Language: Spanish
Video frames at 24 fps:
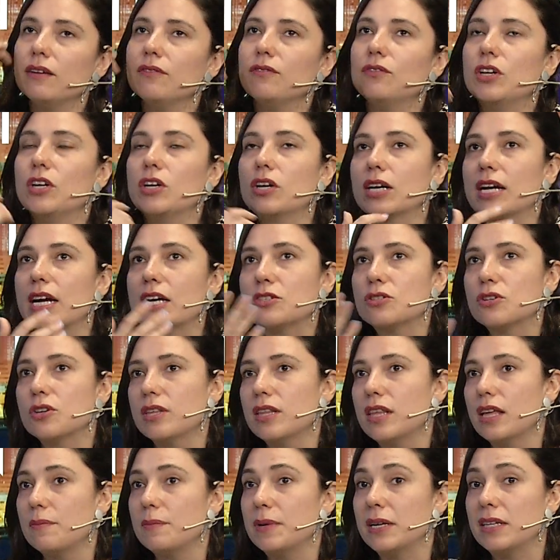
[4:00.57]
bueno, el caso de
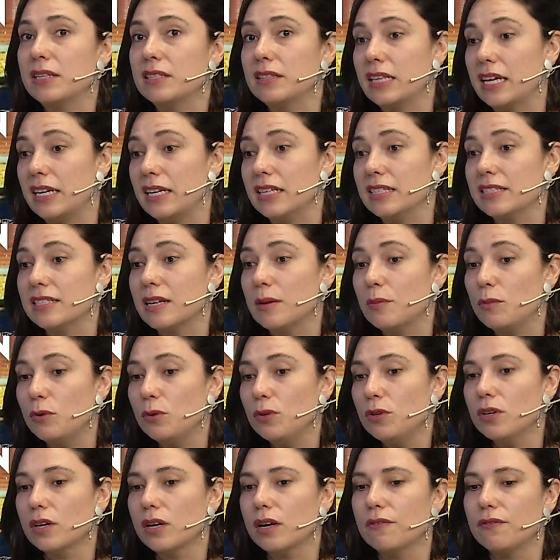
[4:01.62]
Daniel, Daniel
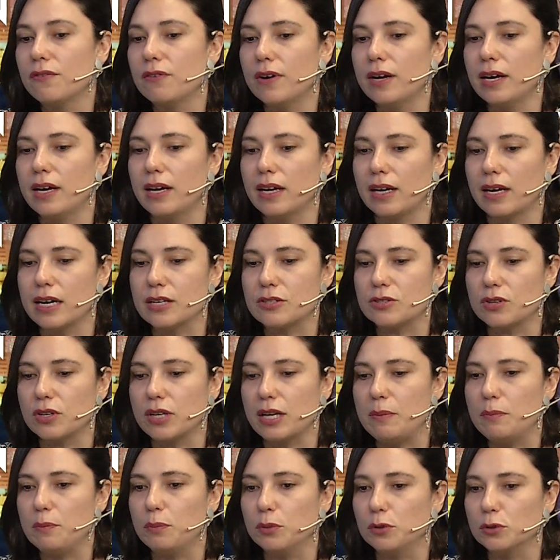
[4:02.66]
Zamudio, que fue el caso
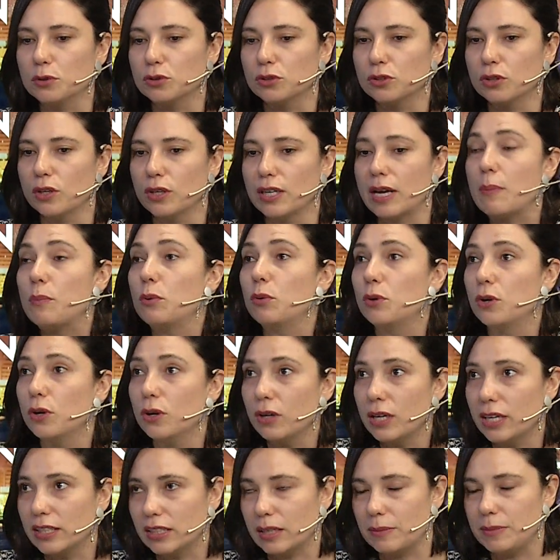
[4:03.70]
que impulsó, que apuró
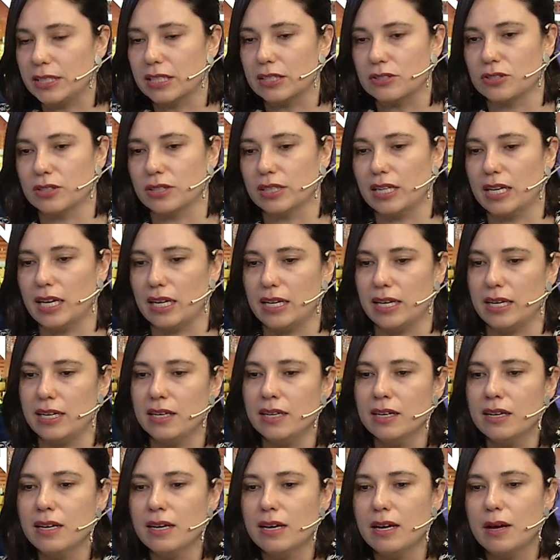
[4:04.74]
la tramitación de la ley
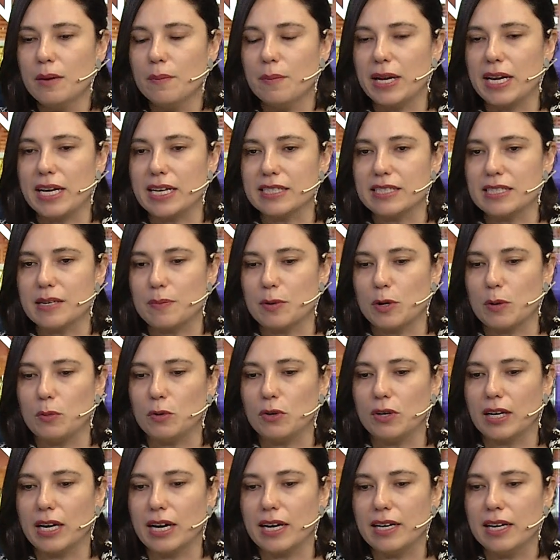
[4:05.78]
para que se
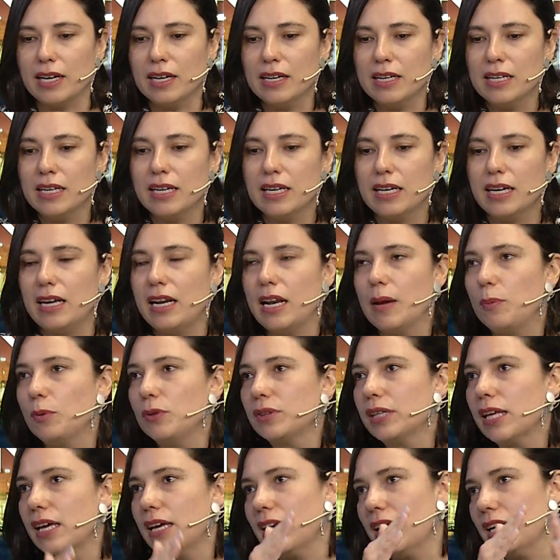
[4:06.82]
promulgara, es la
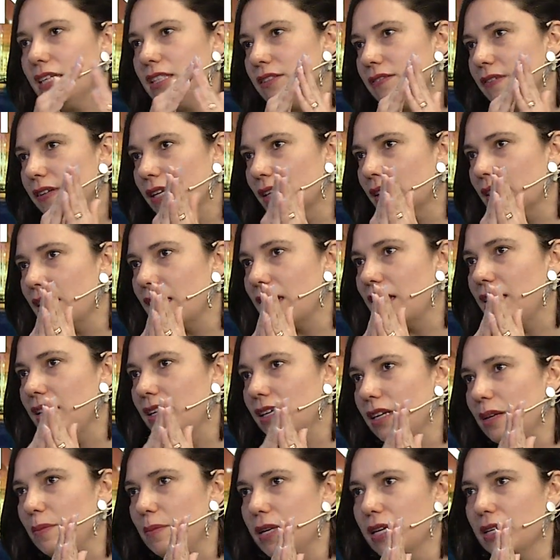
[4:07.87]
punta del iceberg de la
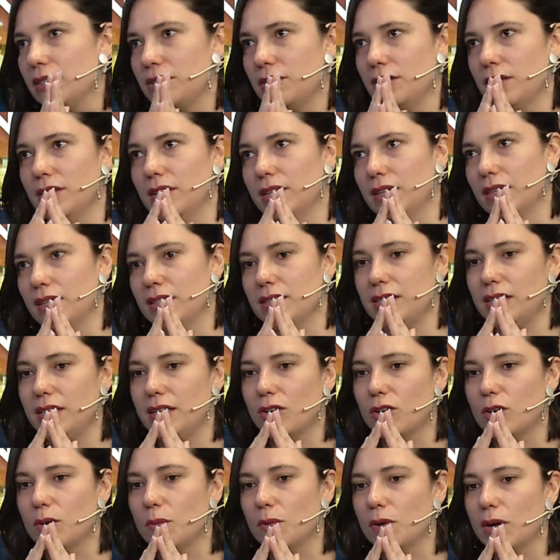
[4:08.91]
discriminación. Es decir,
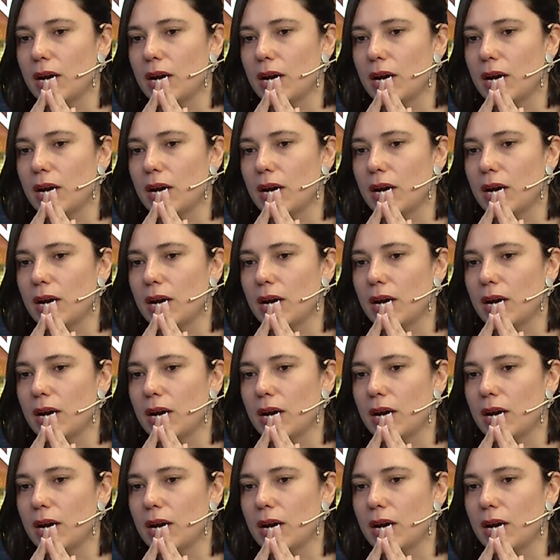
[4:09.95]
como